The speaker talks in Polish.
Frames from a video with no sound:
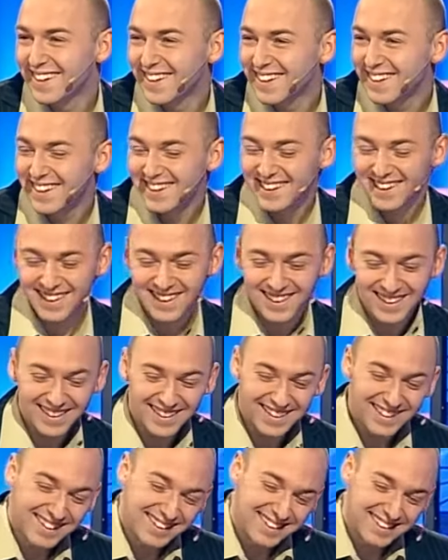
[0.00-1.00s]
A miał być
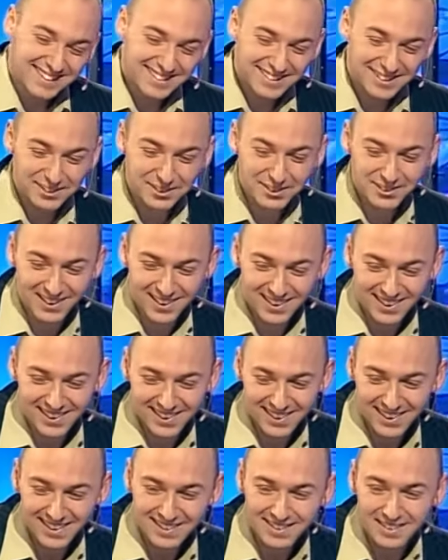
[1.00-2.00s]
na Trzeba bilet. zerknąć Trudno. i
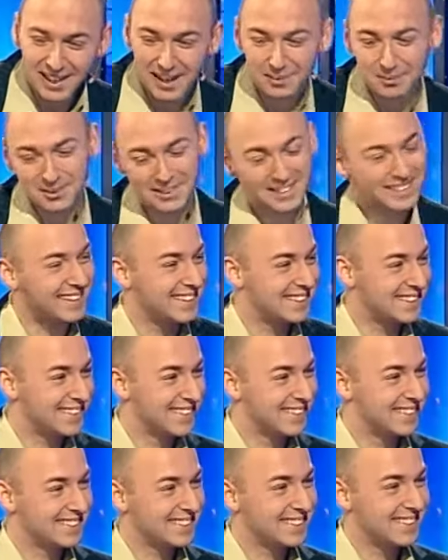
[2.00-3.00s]
szczymy. A no, mogę
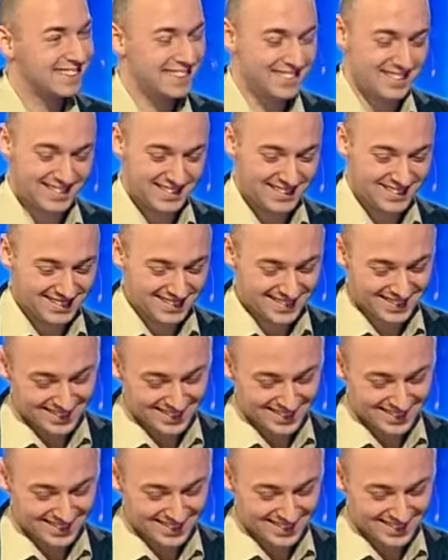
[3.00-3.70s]
zerknąć. Proszę bardzo.